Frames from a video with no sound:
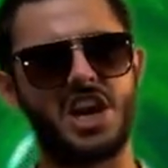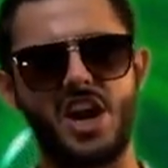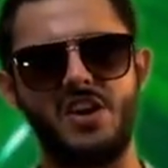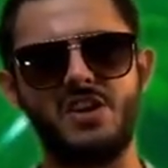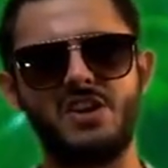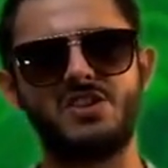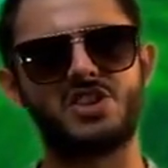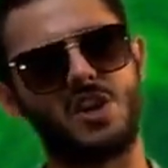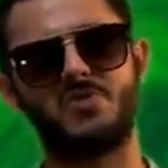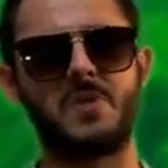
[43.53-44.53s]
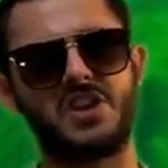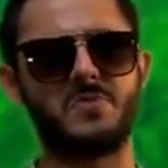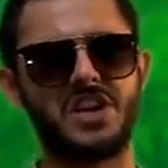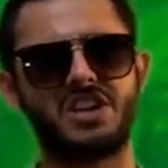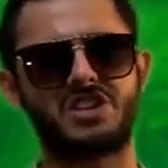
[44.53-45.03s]
के सिर्फ स्पेस
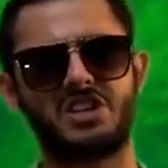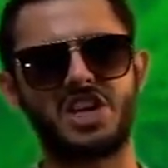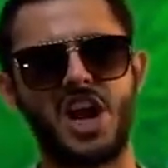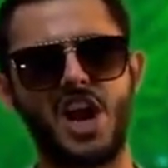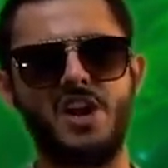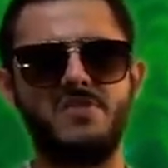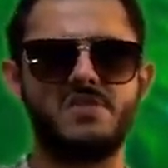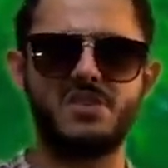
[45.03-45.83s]
में देख सकती है